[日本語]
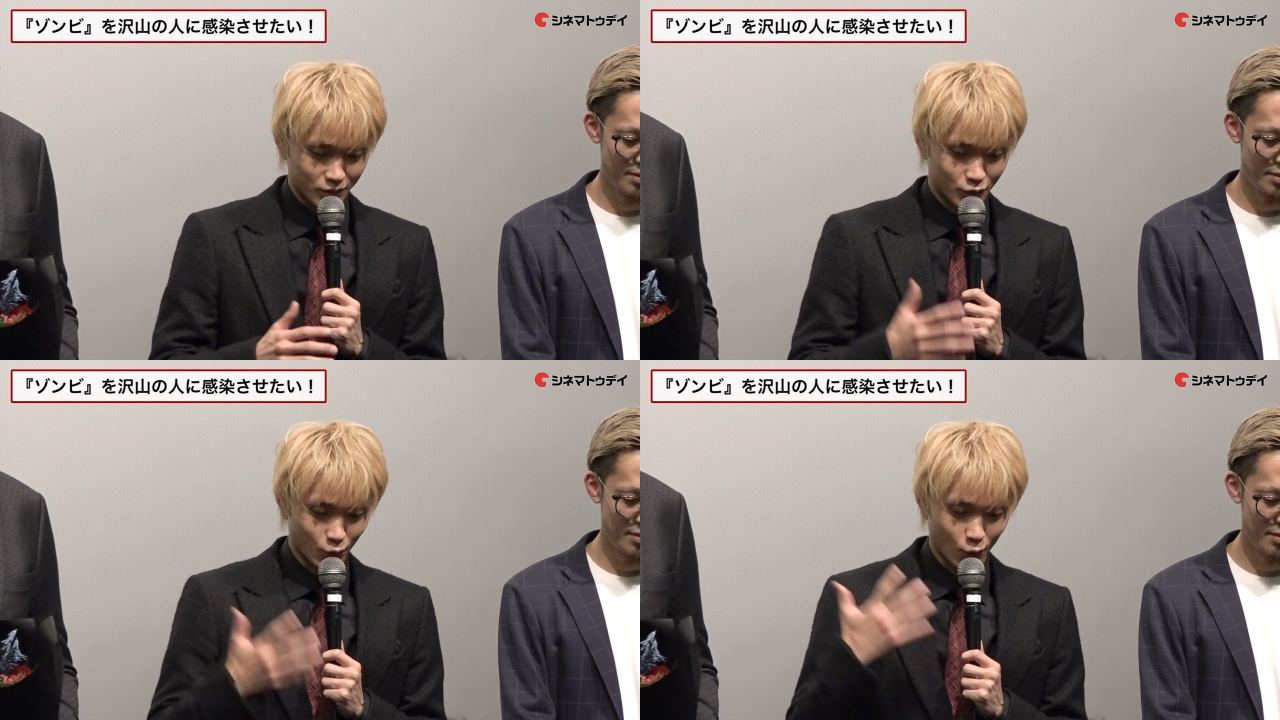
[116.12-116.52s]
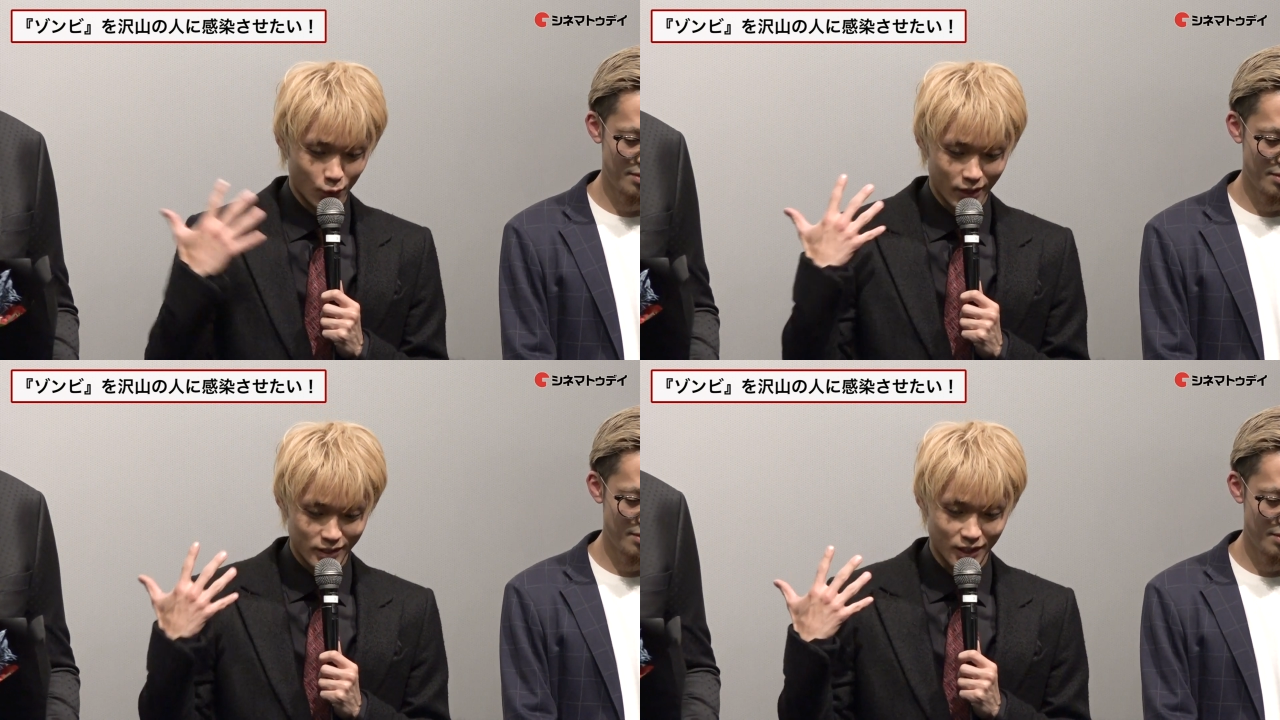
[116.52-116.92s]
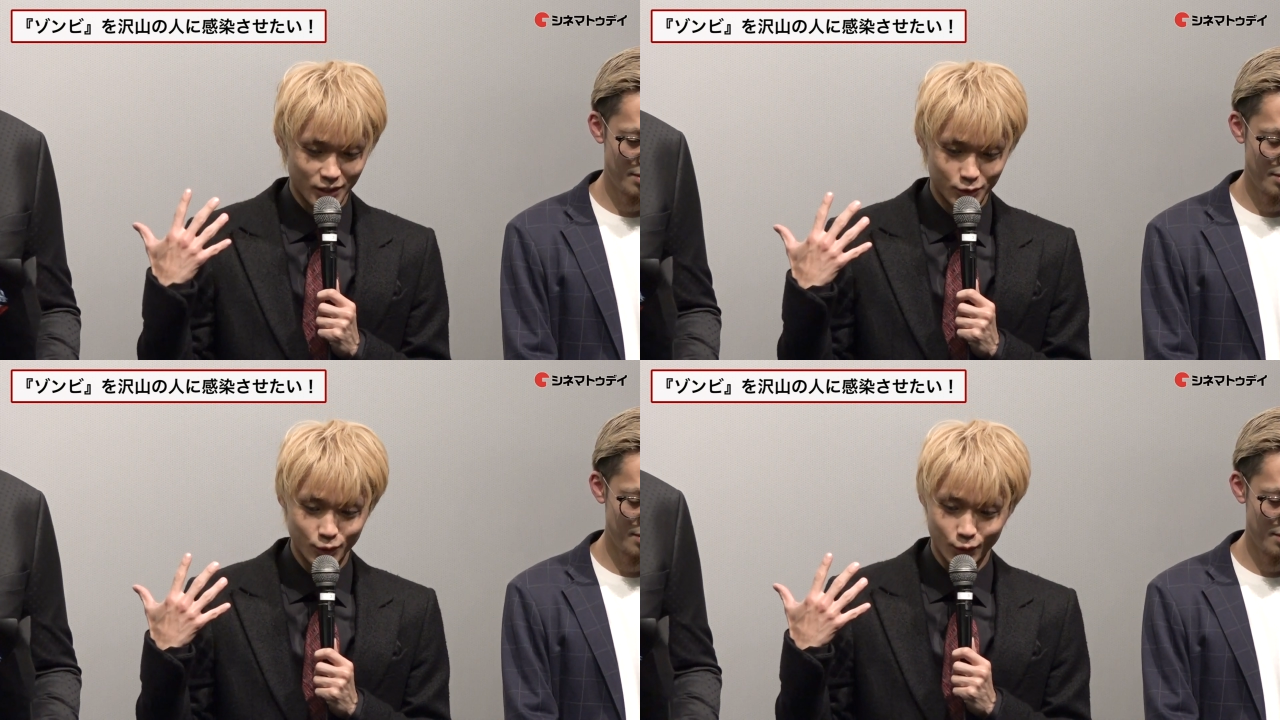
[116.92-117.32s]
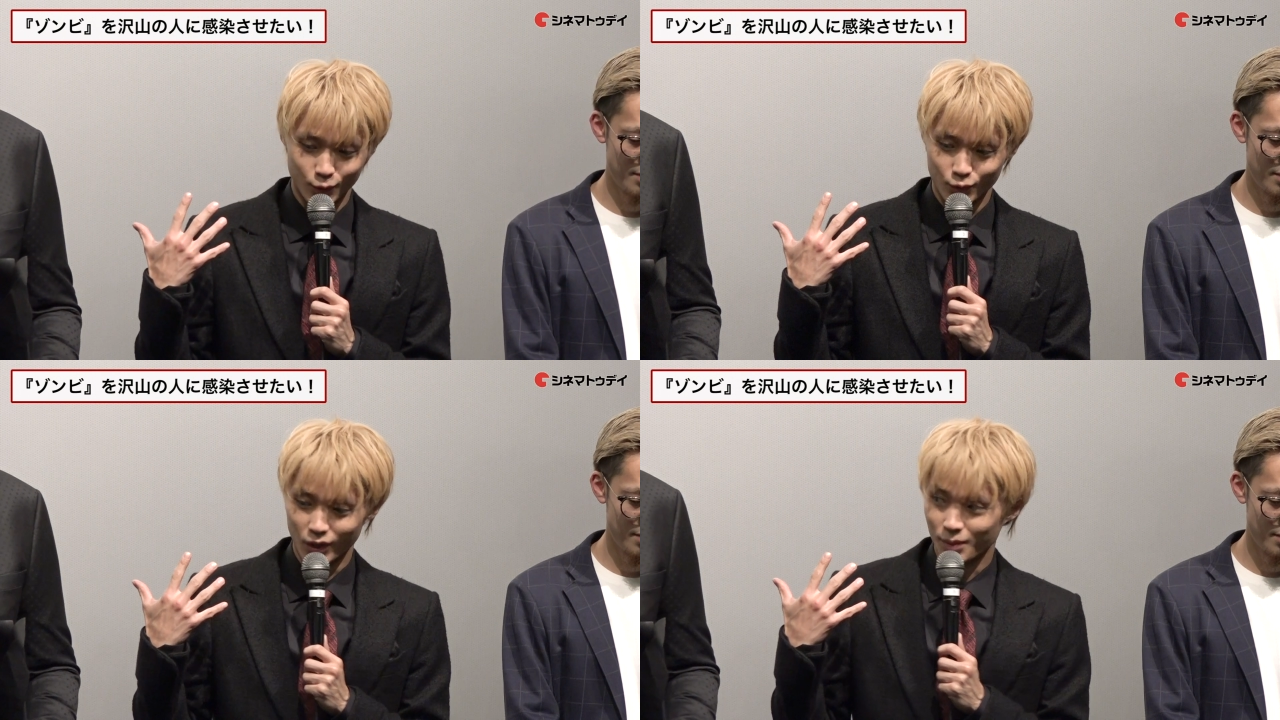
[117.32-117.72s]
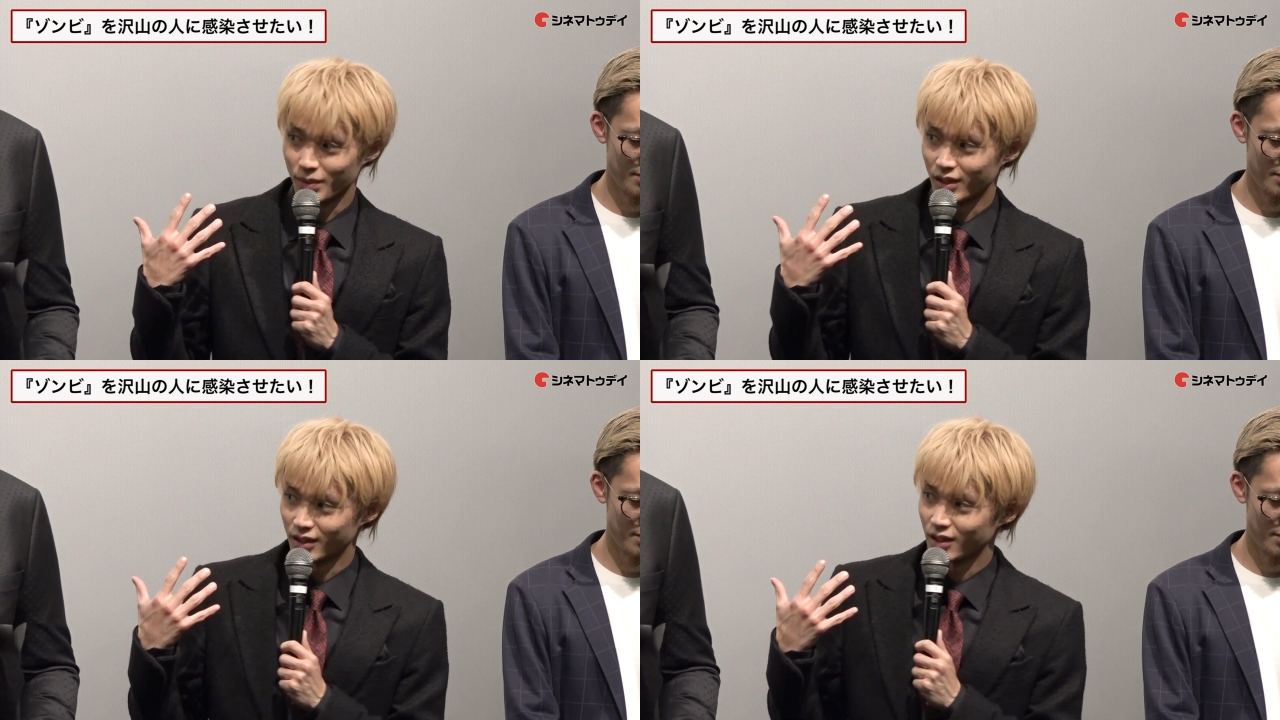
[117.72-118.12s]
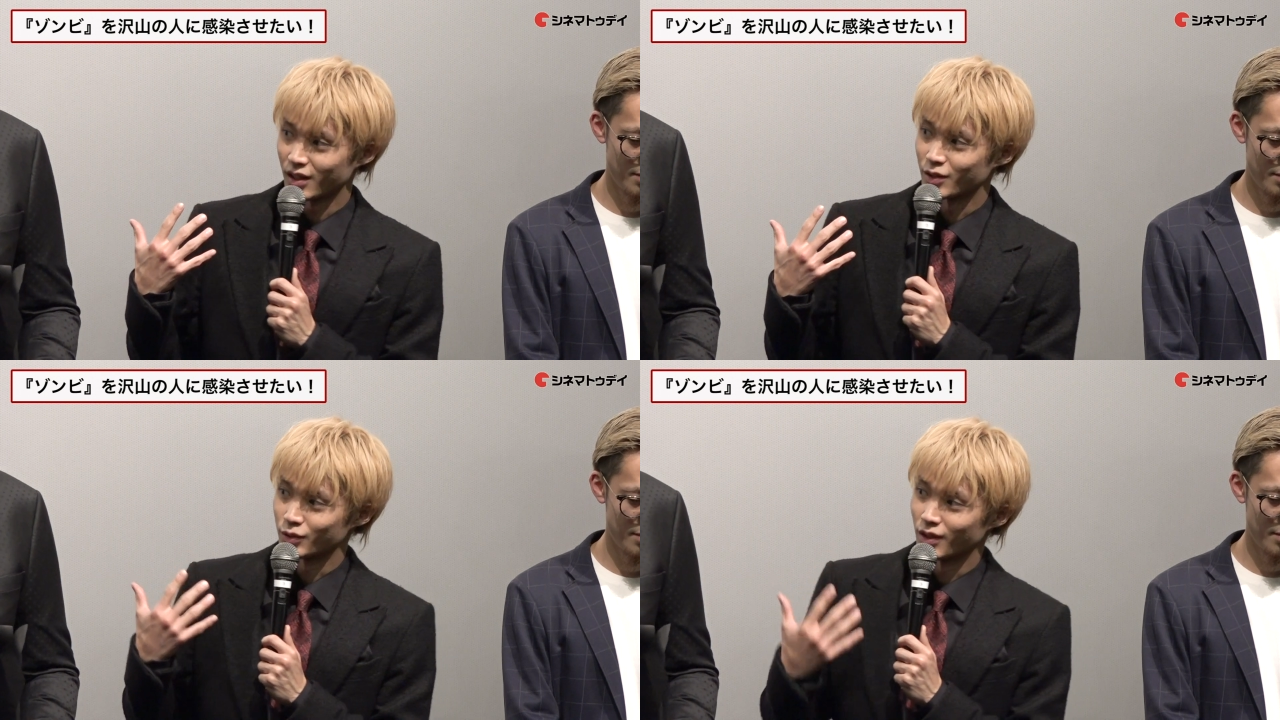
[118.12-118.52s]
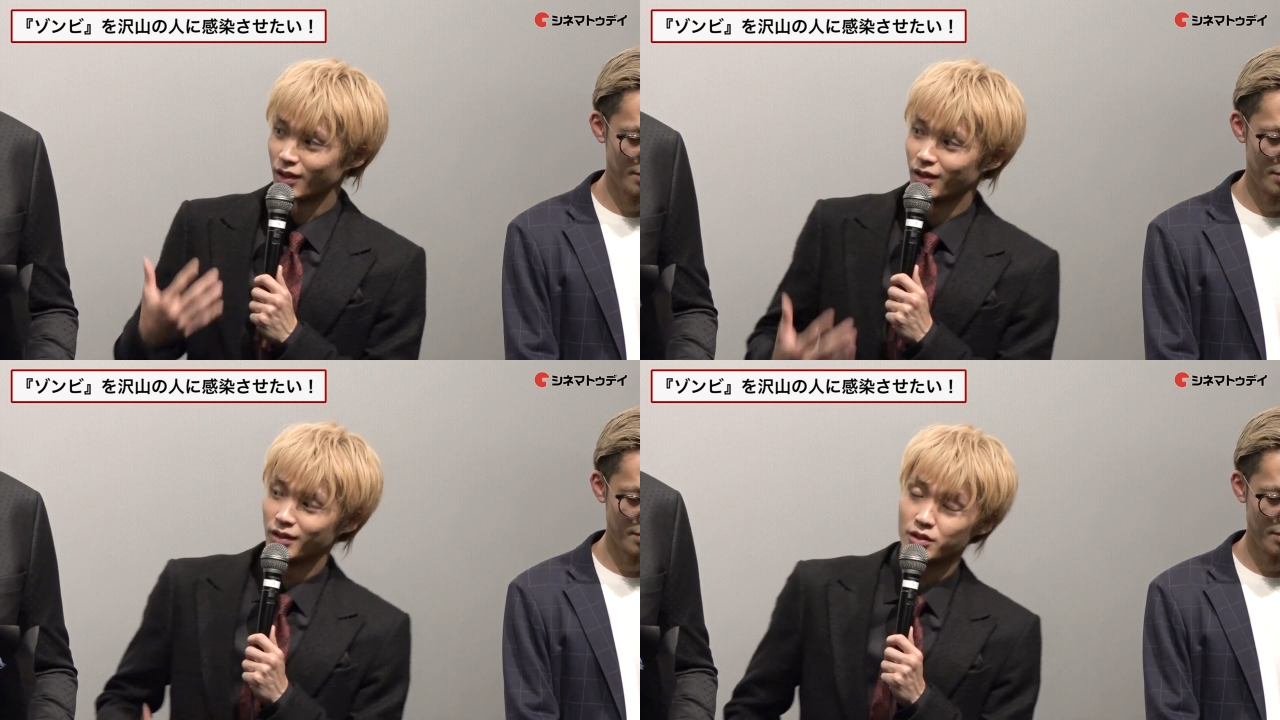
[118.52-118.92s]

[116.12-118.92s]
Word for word: 上映されるということがやっぱありえないので